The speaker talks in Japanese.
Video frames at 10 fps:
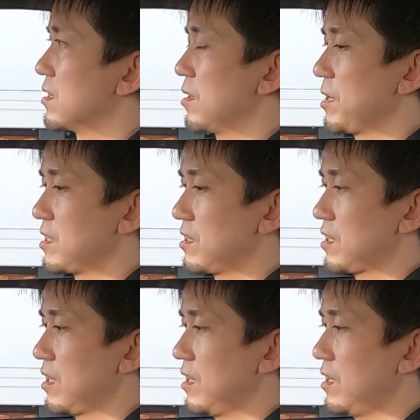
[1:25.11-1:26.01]
で、まあ、実
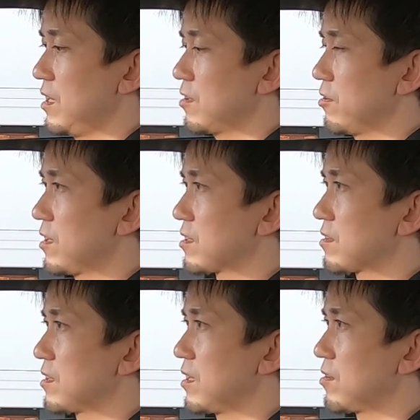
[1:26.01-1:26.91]
際、距離が
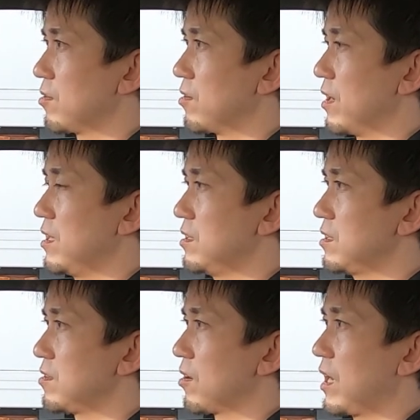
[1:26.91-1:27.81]
少ないと、
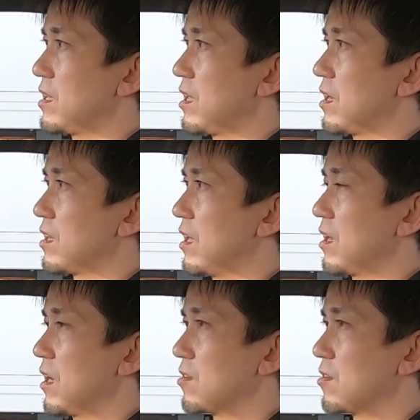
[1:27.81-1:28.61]
エンジンの回転がね、